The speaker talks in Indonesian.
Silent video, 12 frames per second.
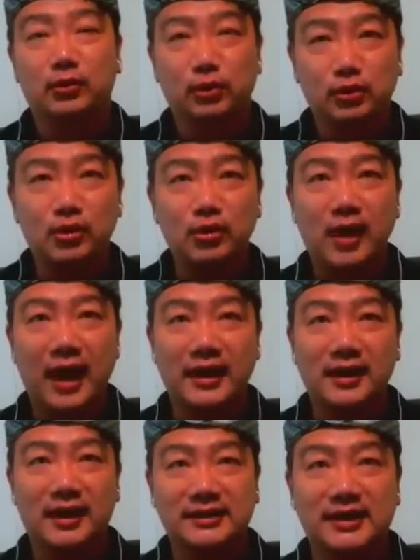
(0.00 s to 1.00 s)

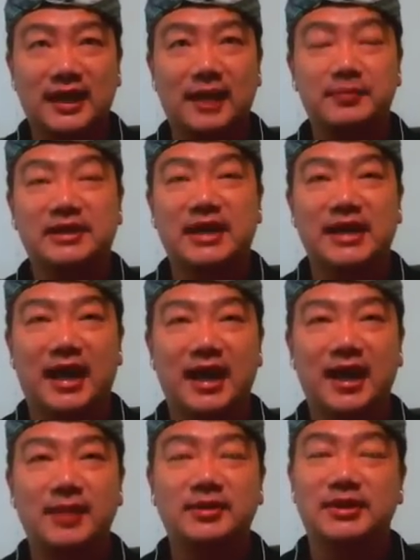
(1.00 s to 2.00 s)
Untung ada kaca
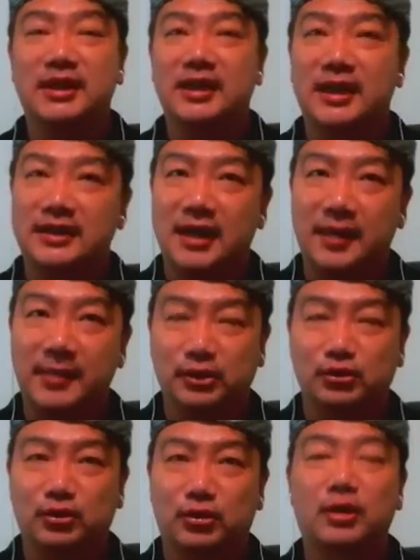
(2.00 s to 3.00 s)
lapisan dalam sehingga tidak
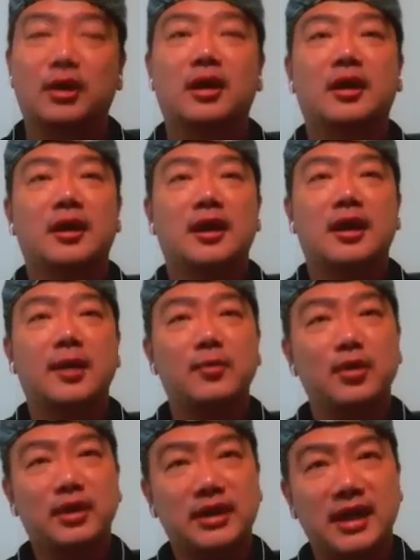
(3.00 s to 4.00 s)
masuk
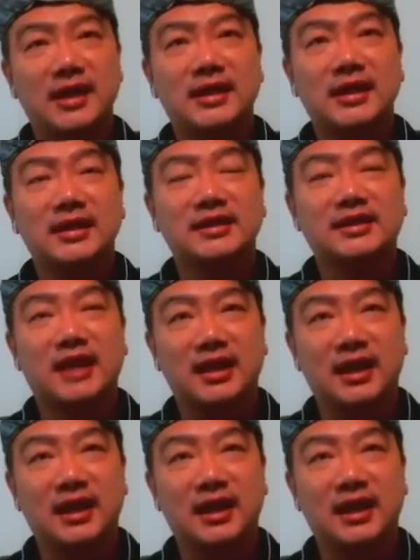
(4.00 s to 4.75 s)
kemudian